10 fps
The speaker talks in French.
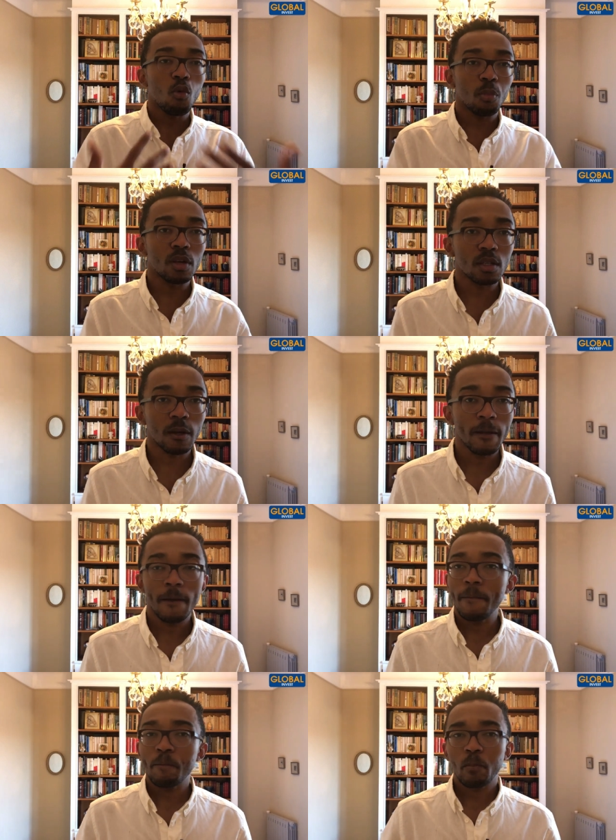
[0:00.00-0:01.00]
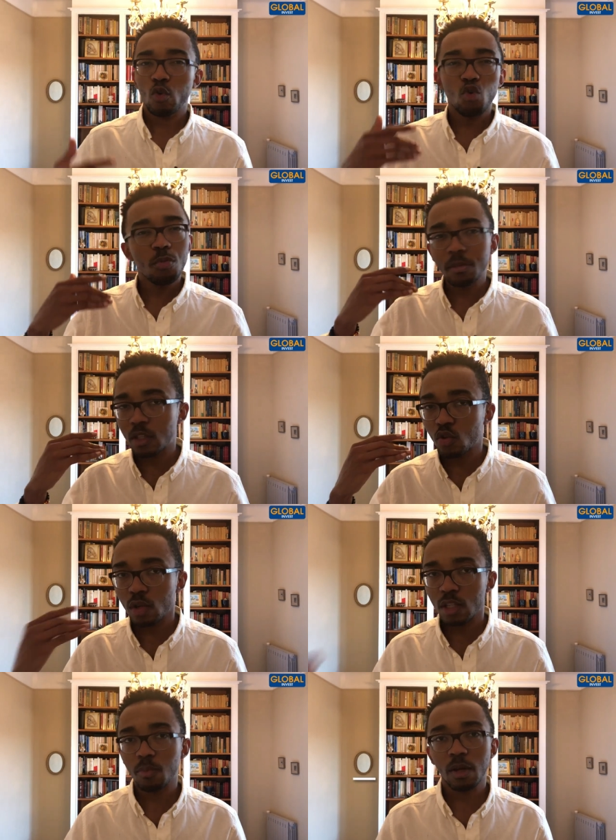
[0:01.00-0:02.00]
pour payer ça. Au même titre
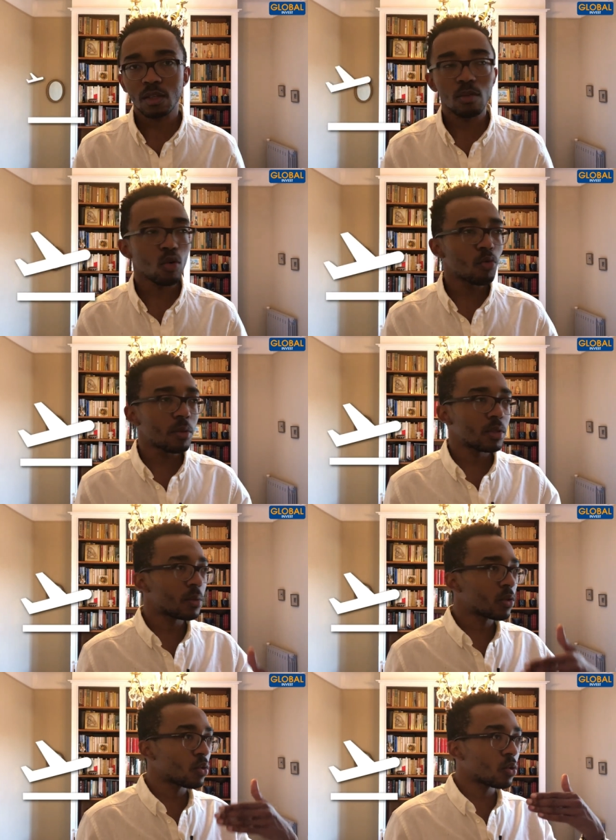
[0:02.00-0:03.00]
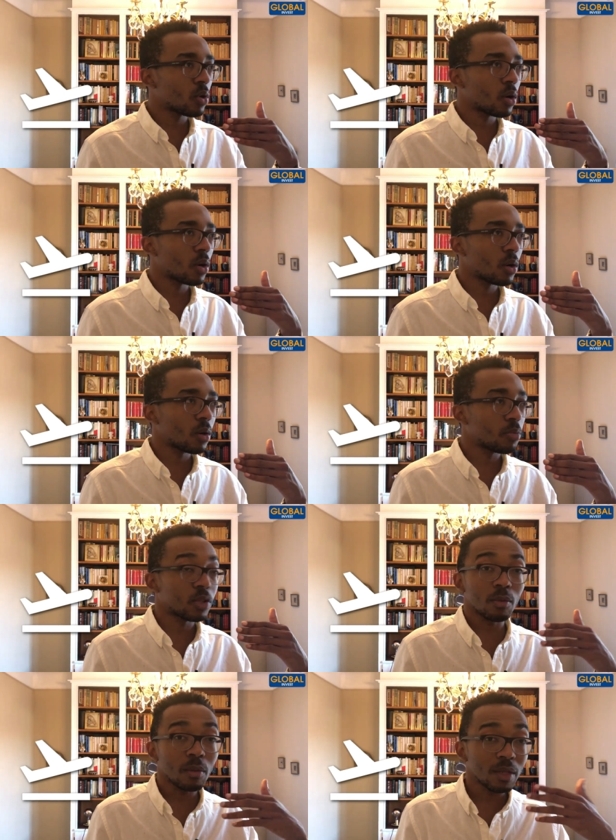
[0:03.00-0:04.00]
que les déplacements, au même titre que euh,
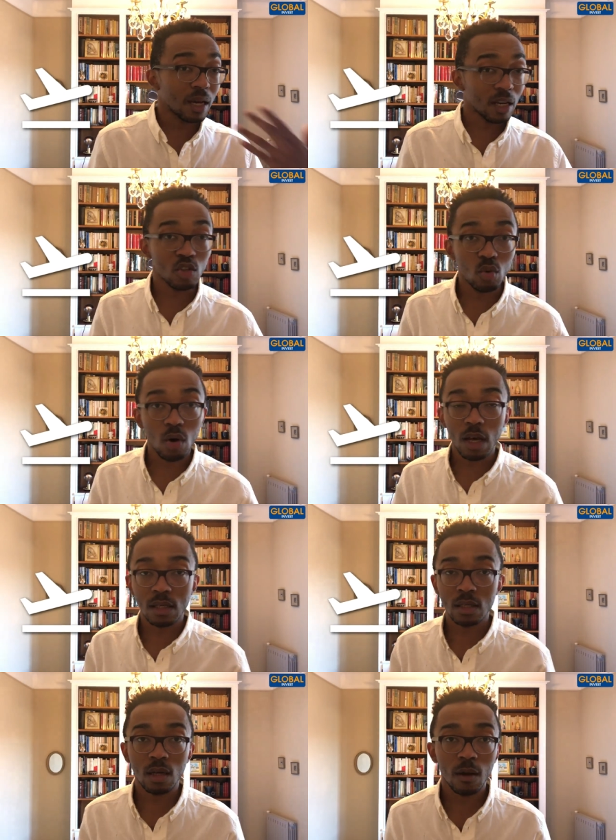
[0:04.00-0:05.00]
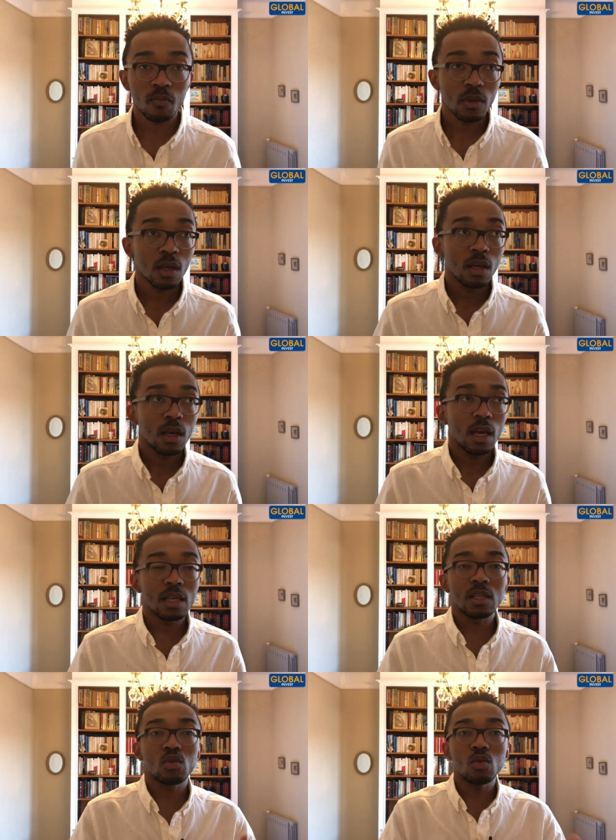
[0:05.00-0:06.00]
peut-être même des restaurants, etc.
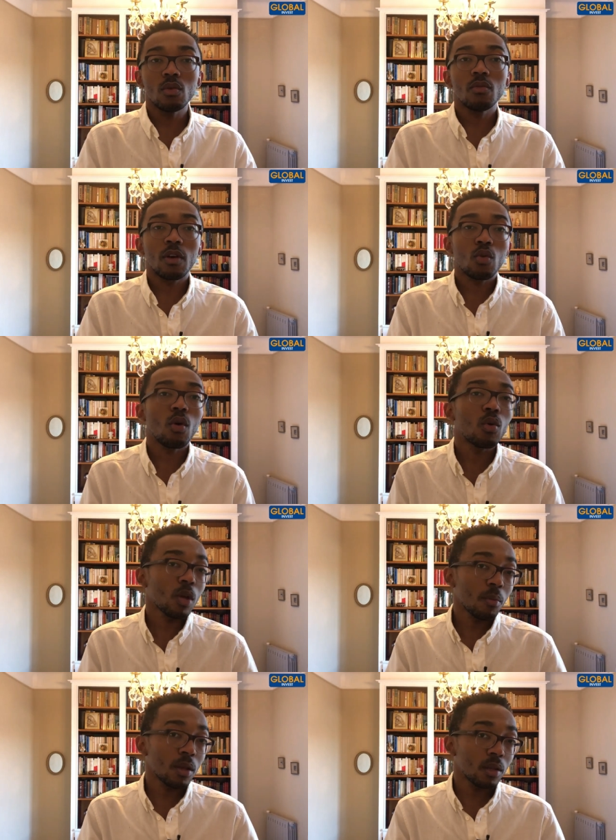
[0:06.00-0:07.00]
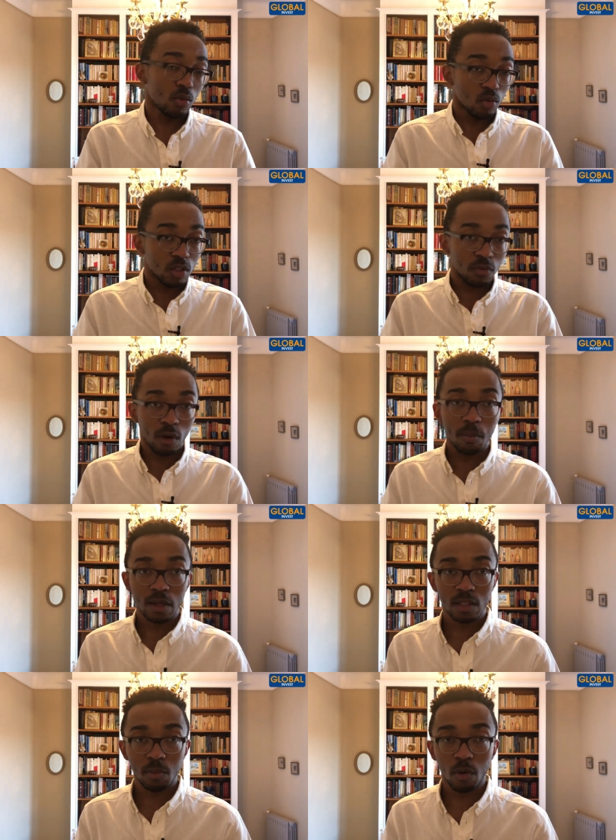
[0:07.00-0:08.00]
Et c'est ce vers quoi on amène nos différents
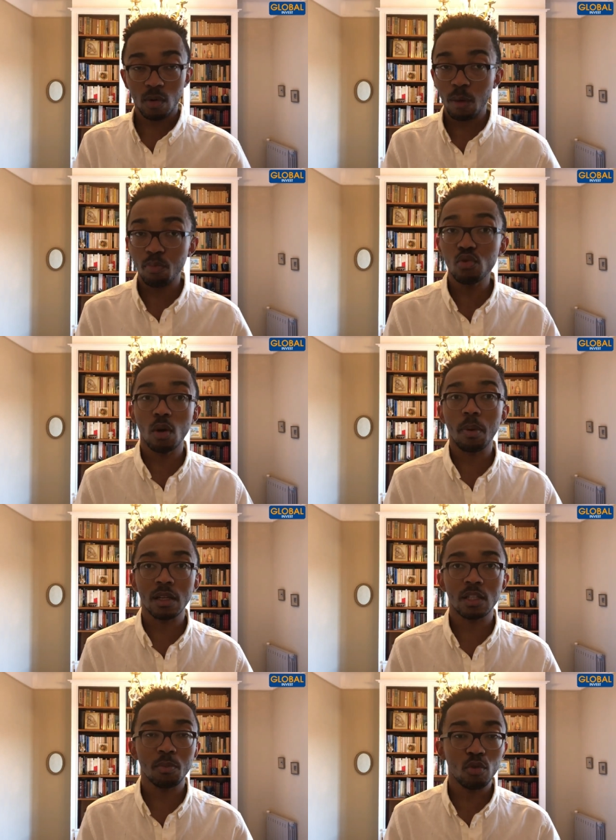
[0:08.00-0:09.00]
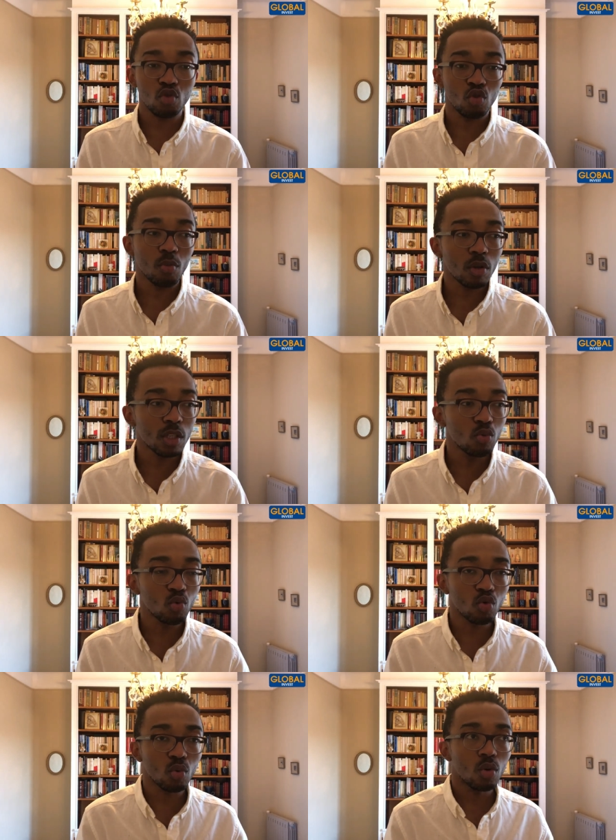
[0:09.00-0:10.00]
participants. On a plusieurs participants justement qui
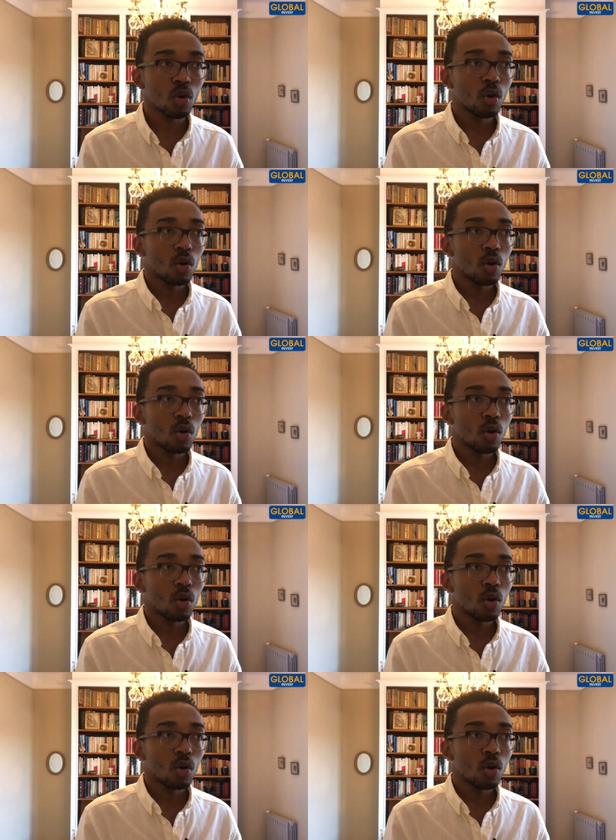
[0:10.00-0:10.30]
nous ont